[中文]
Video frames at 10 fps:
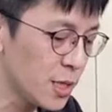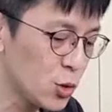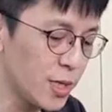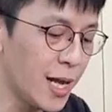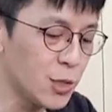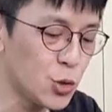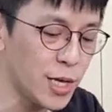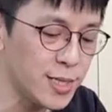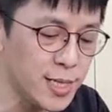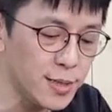所以它的
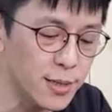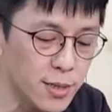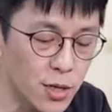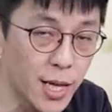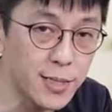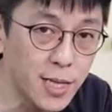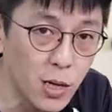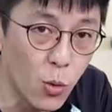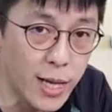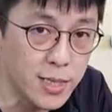圈径，它这个
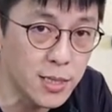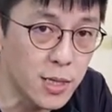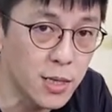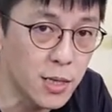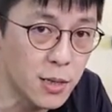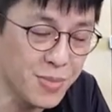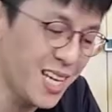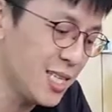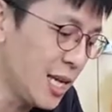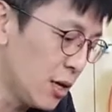外径呢比较
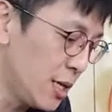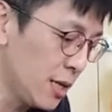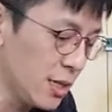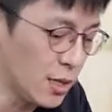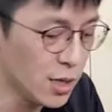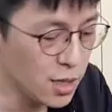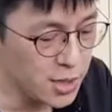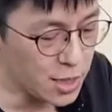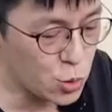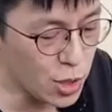小一点点，
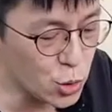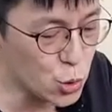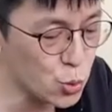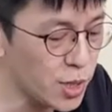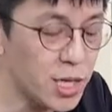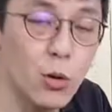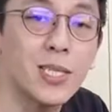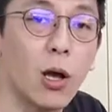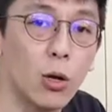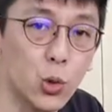那圈数呢也会
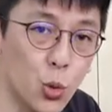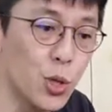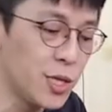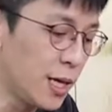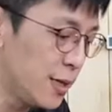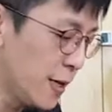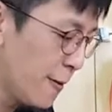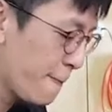稍微多一点点。